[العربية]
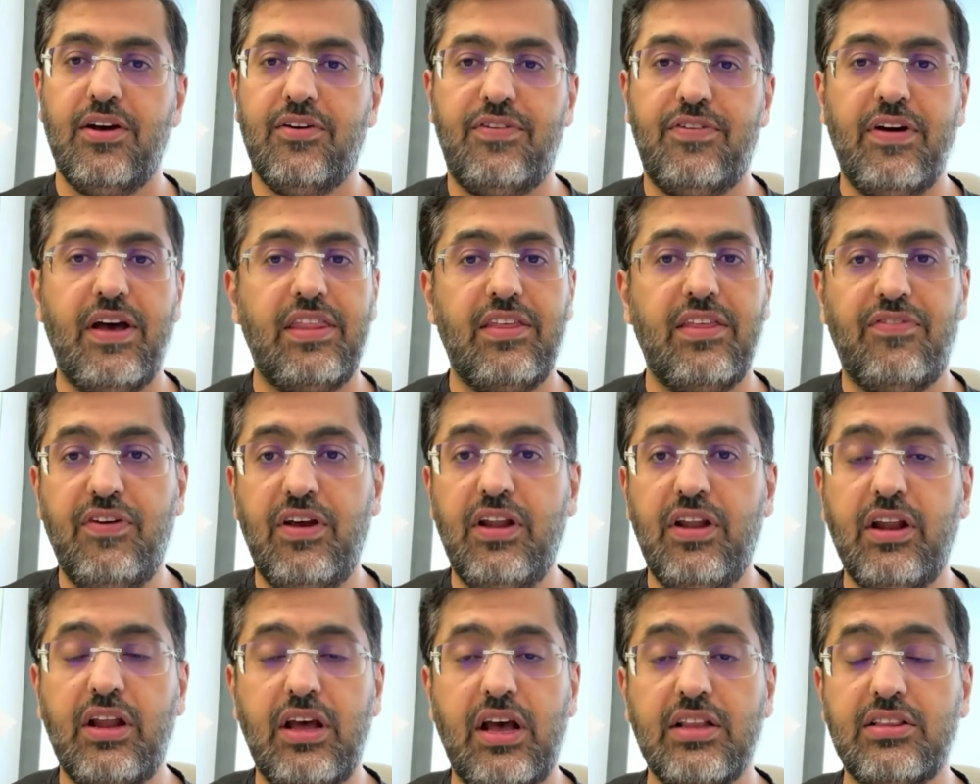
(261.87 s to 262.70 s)
فهذا
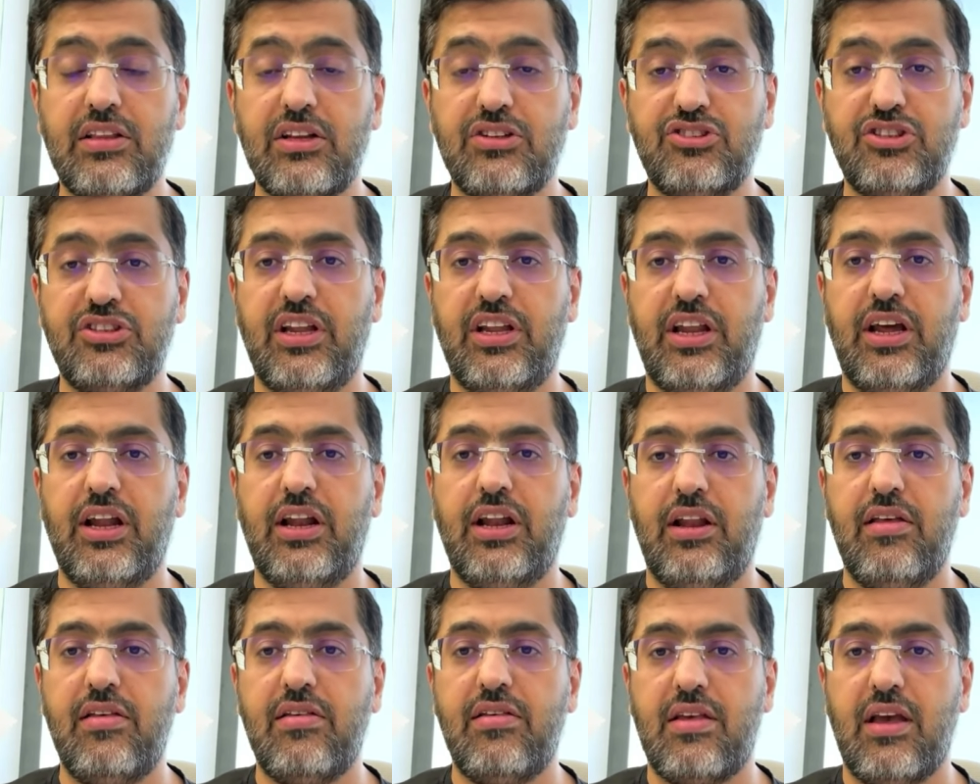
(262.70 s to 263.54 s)
فعلا خطر جدا على
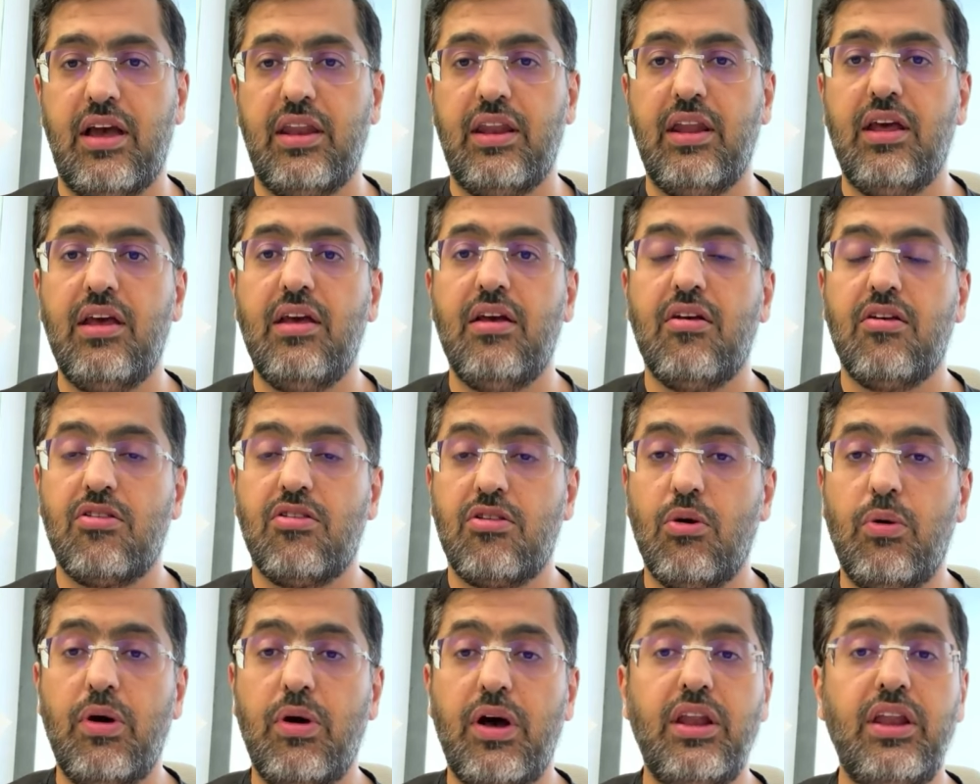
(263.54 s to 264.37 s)
الانسان
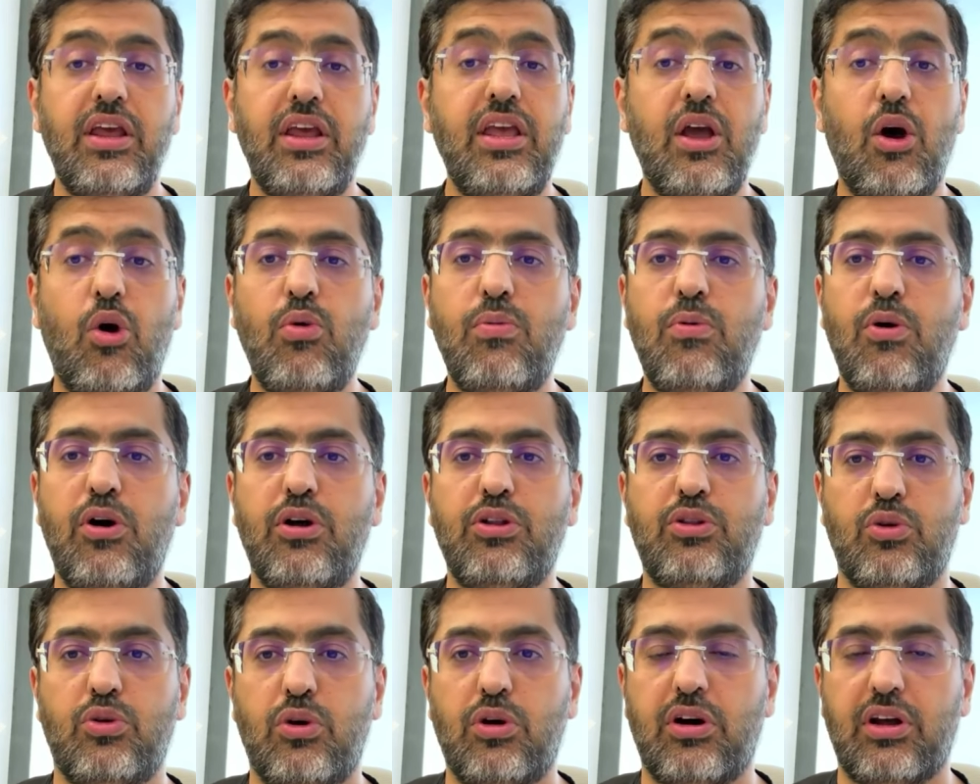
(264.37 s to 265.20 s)
سواء هي او
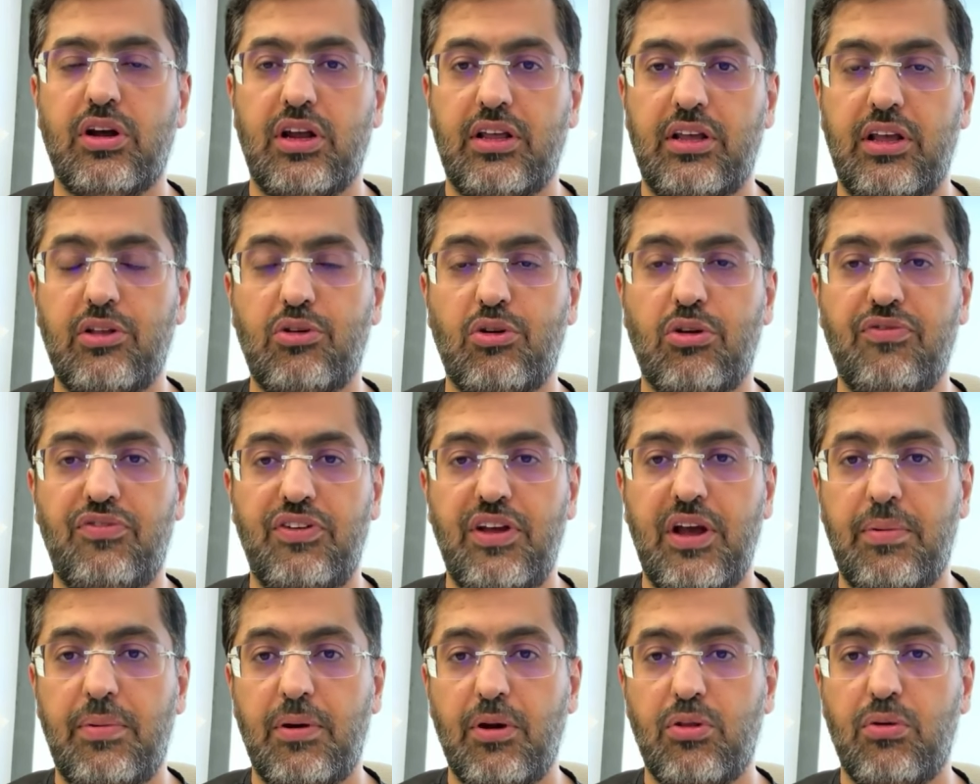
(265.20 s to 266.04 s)
مواد اخرى يدخل
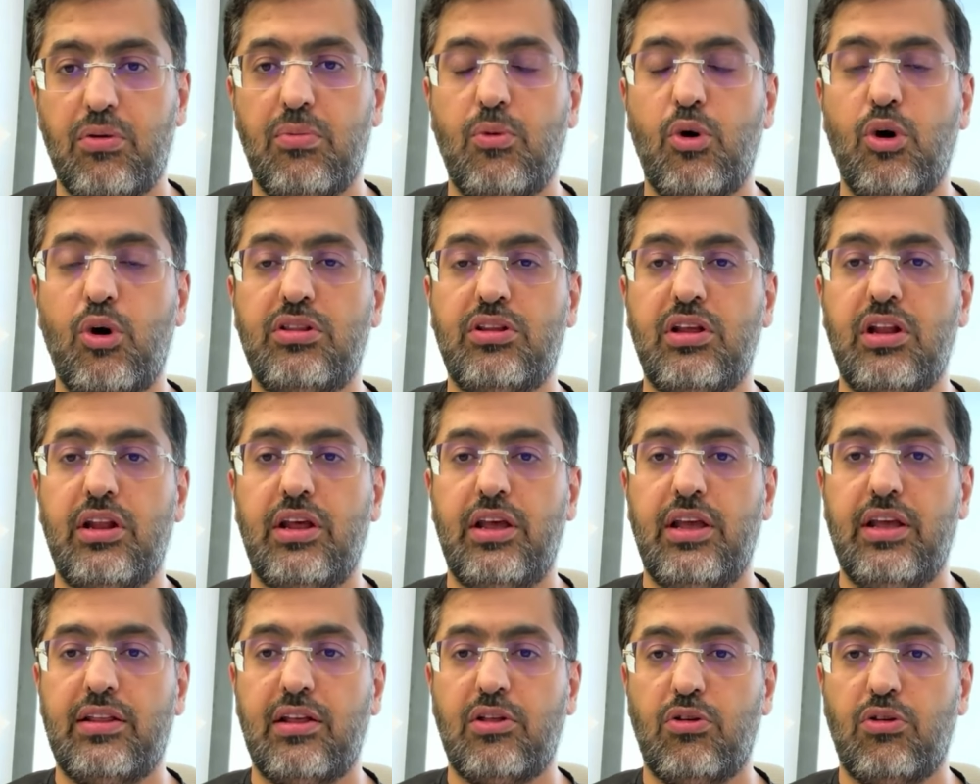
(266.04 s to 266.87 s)
فيها برضو المواد
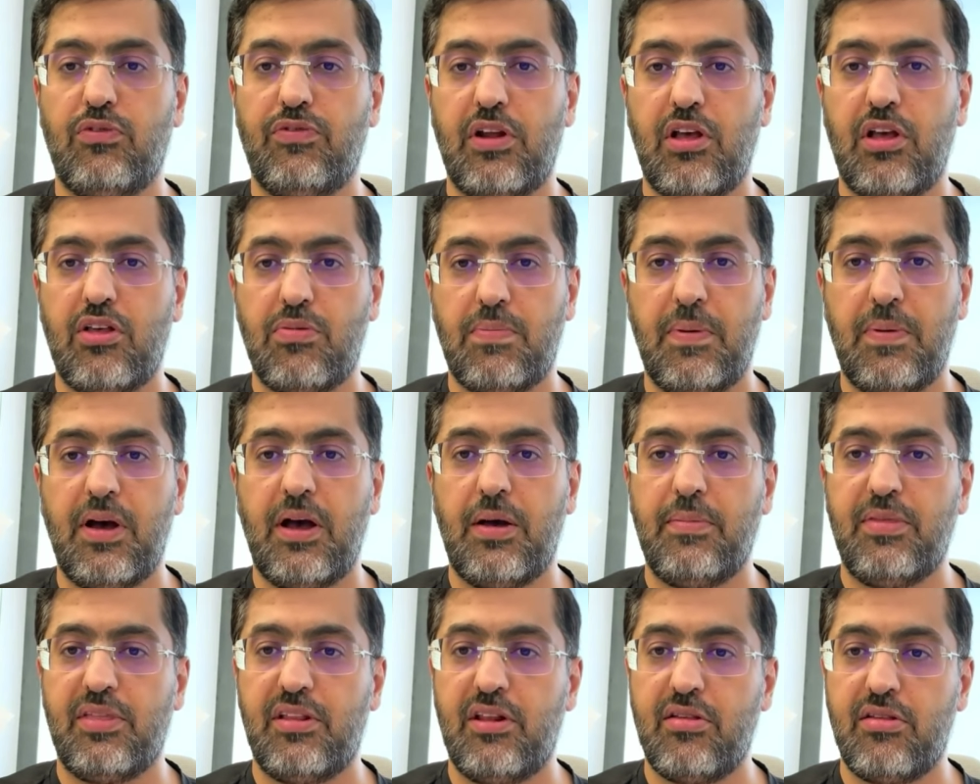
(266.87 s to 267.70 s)
اللي هي تدخل في
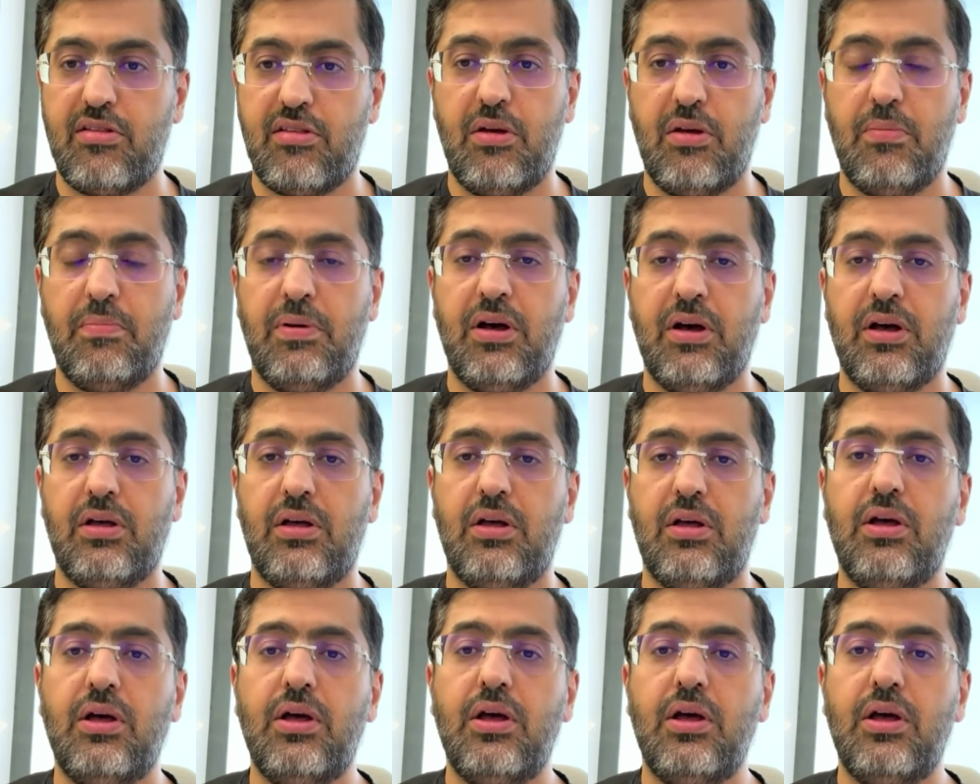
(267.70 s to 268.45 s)
الاصباغ مثل الزئبق